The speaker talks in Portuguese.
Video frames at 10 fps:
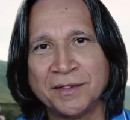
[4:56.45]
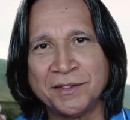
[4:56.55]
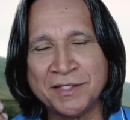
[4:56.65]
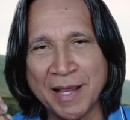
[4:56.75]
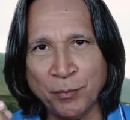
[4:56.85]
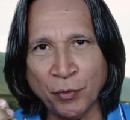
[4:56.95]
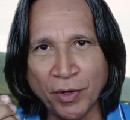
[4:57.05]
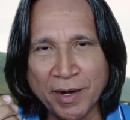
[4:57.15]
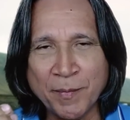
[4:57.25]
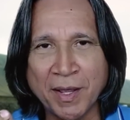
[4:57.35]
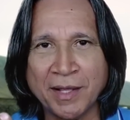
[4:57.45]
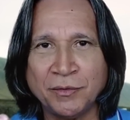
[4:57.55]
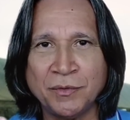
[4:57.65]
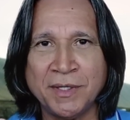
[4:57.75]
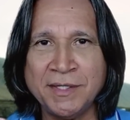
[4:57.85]
já
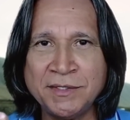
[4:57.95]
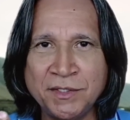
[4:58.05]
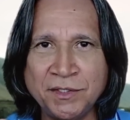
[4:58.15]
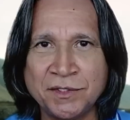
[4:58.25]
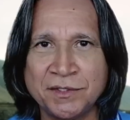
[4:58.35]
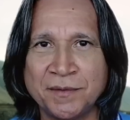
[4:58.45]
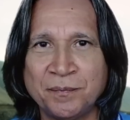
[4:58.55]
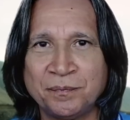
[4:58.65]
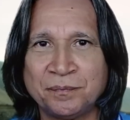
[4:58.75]
programado resiste.